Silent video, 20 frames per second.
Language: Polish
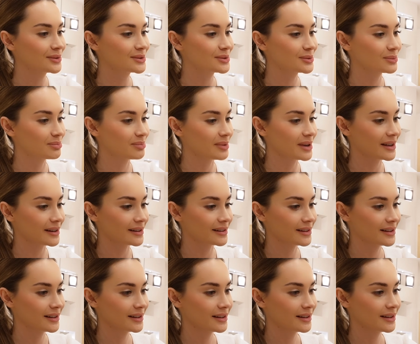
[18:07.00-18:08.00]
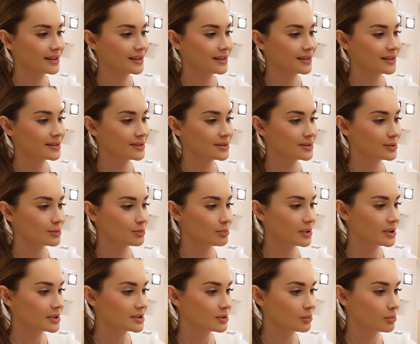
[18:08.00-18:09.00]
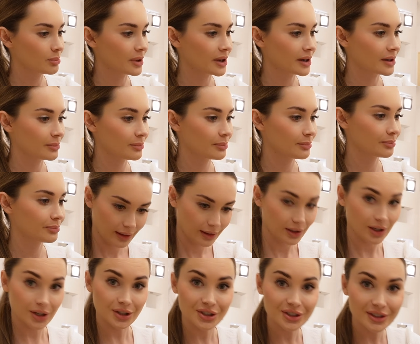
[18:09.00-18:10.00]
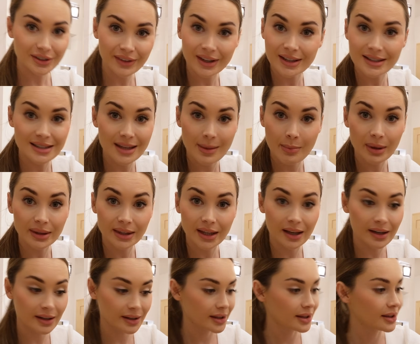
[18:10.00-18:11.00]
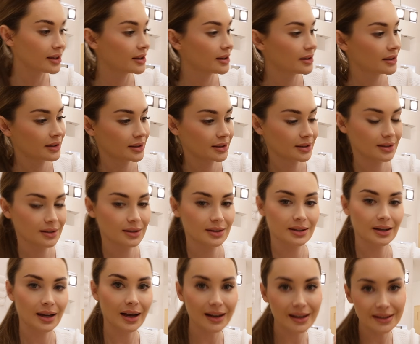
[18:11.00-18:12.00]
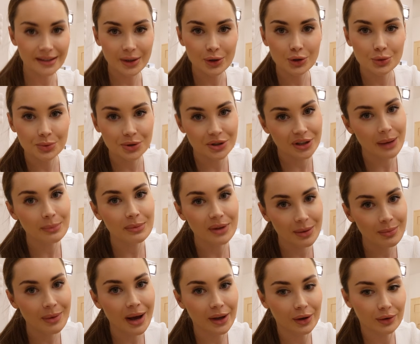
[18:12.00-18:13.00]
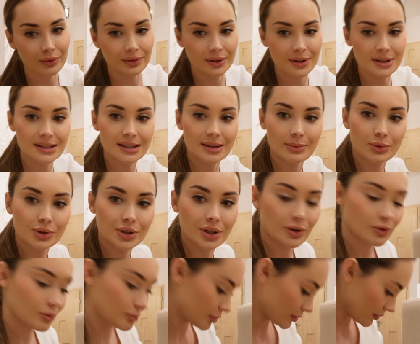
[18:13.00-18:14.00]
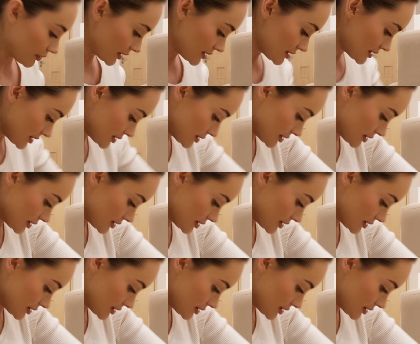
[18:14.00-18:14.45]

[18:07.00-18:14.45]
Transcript: Super. Super, super. Jeszcze więcej baterii. Ale te już przynajmniej mają, więc nie muszę kupować.